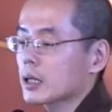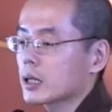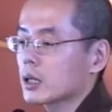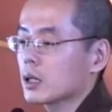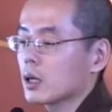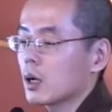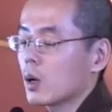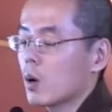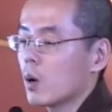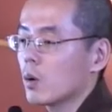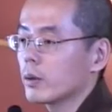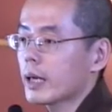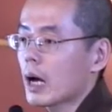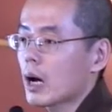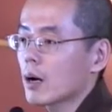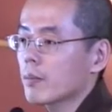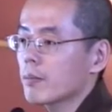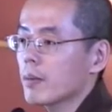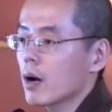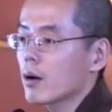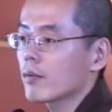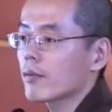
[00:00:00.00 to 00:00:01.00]
师弘
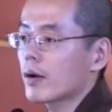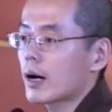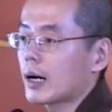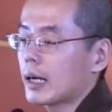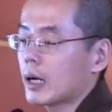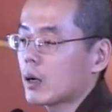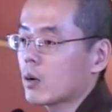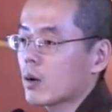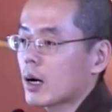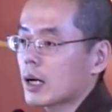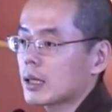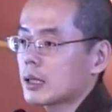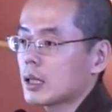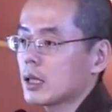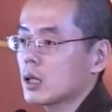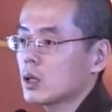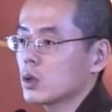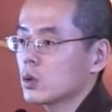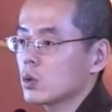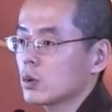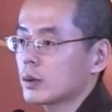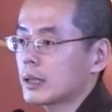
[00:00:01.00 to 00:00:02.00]
扬《妙法莲华
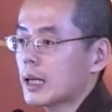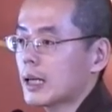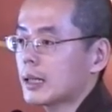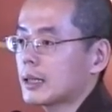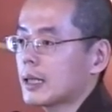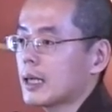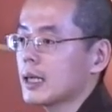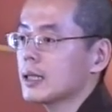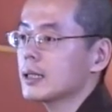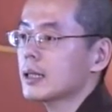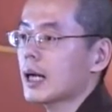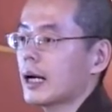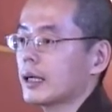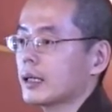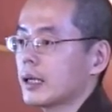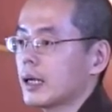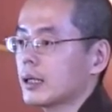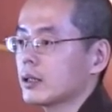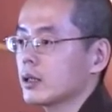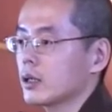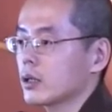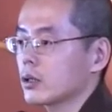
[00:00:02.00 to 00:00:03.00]
经》，住在天台
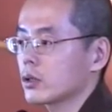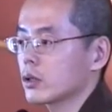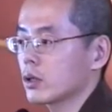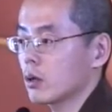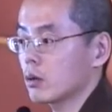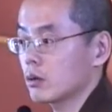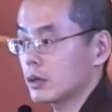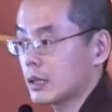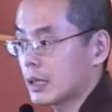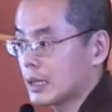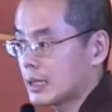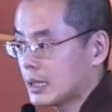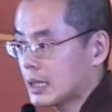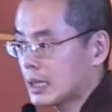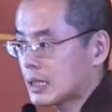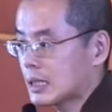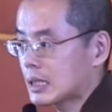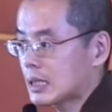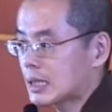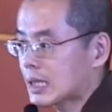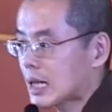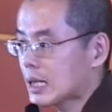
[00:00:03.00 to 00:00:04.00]
山的时候，曾
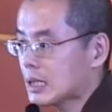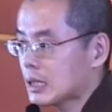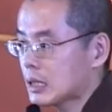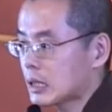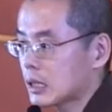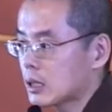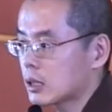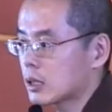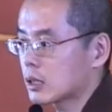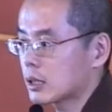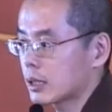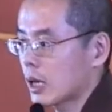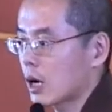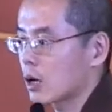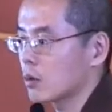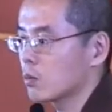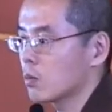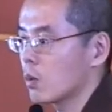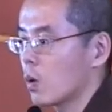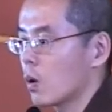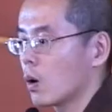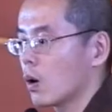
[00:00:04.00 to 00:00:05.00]
经3次降
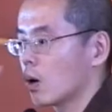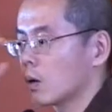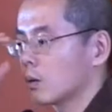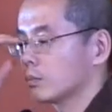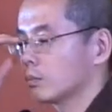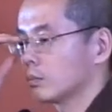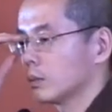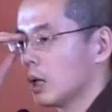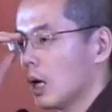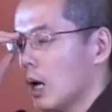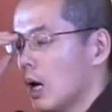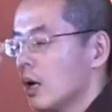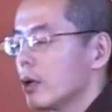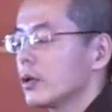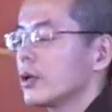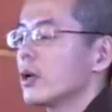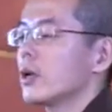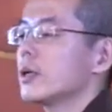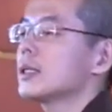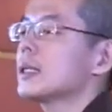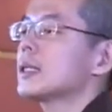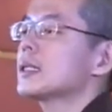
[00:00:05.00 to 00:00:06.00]
魔。
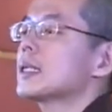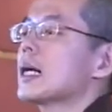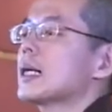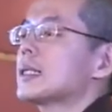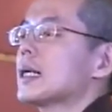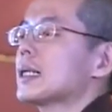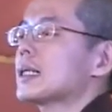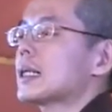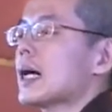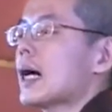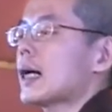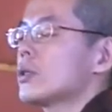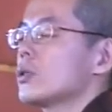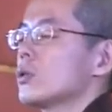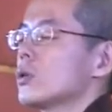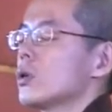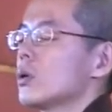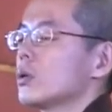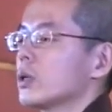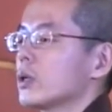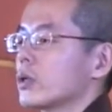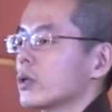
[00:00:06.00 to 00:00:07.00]
有一次他在禅
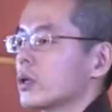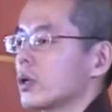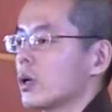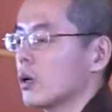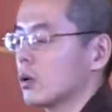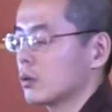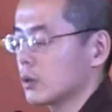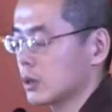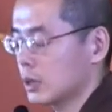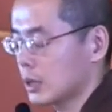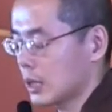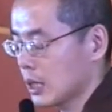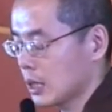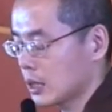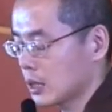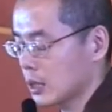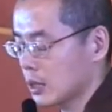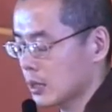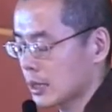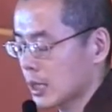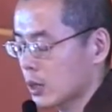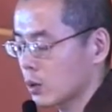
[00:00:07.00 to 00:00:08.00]
修的时候，第一
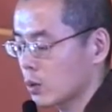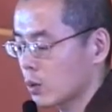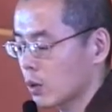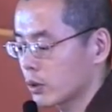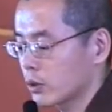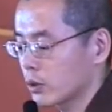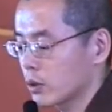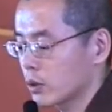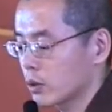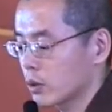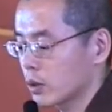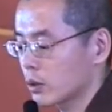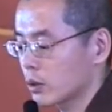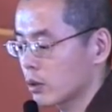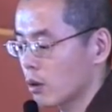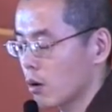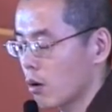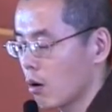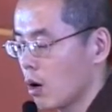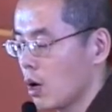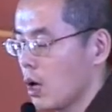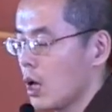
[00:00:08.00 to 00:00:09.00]
次在禅修的时
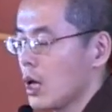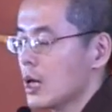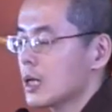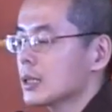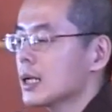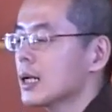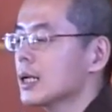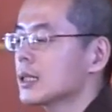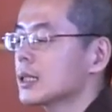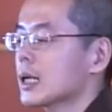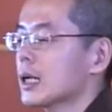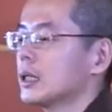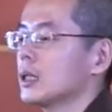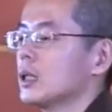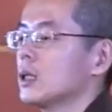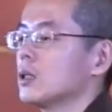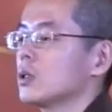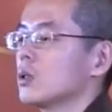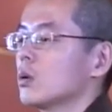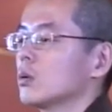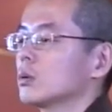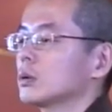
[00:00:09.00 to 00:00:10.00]
候，在禅
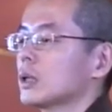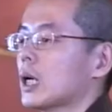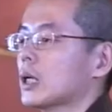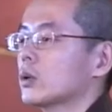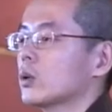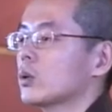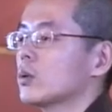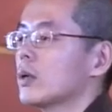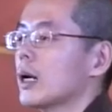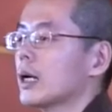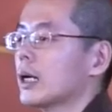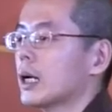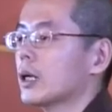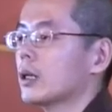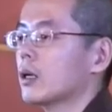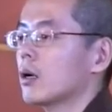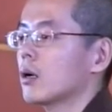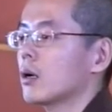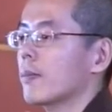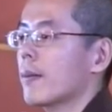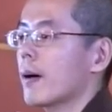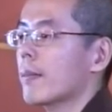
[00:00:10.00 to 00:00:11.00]
定中，他突然看
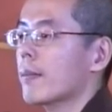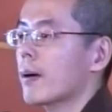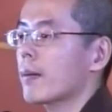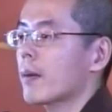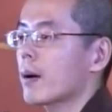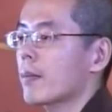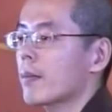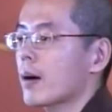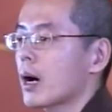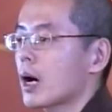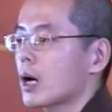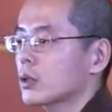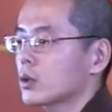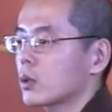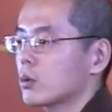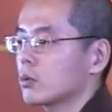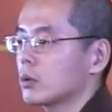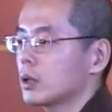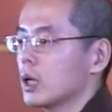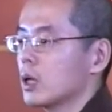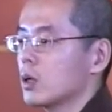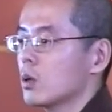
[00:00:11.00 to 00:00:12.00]
到了爸爸妈妈
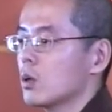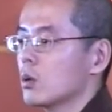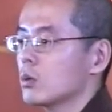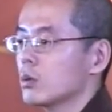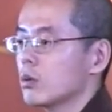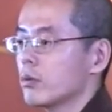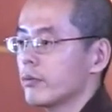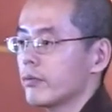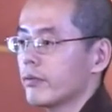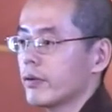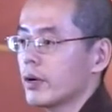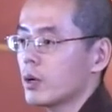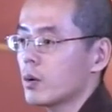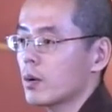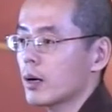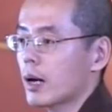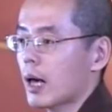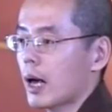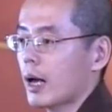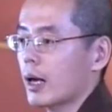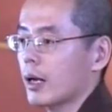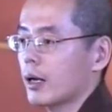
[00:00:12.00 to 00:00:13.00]
从天空中飞过
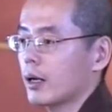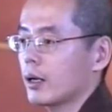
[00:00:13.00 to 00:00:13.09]
来。